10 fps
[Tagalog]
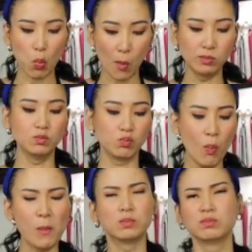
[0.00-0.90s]
Mm -hmm.
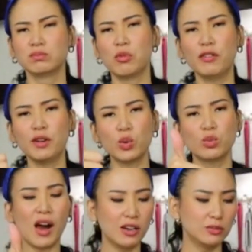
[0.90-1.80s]
Perfect with
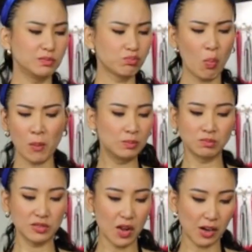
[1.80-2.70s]
rice. Diba?